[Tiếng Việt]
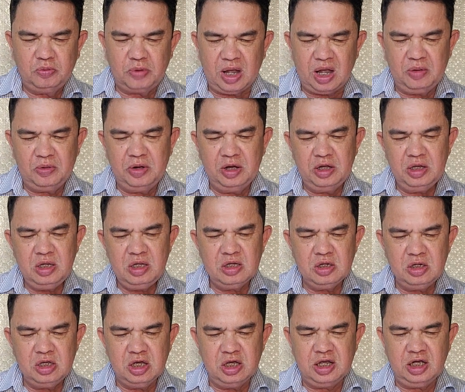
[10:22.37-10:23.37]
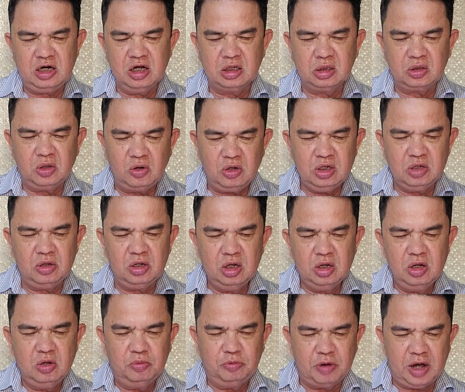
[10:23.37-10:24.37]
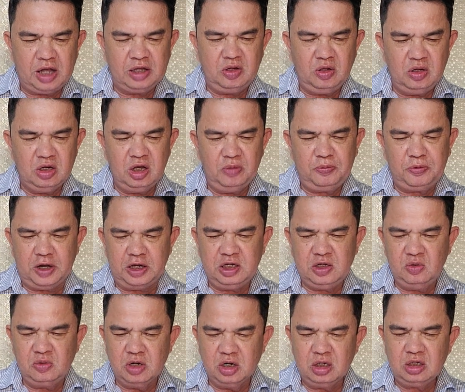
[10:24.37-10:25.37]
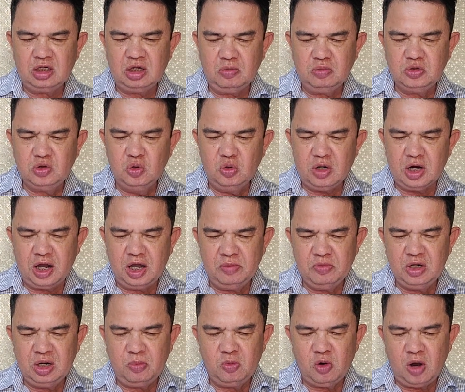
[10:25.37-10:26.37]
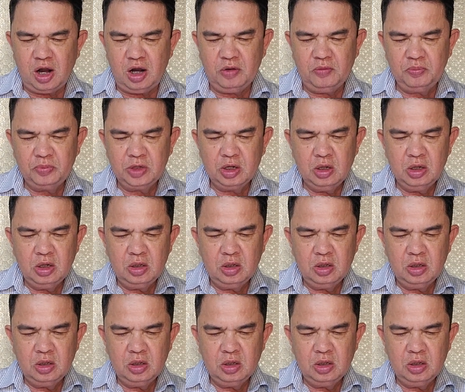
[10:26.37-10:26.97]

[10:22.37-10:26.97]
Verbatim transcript: và với những gì gia đình tôi và doanh nghiệp phải chịu đựng trong suốt 20 năm qua.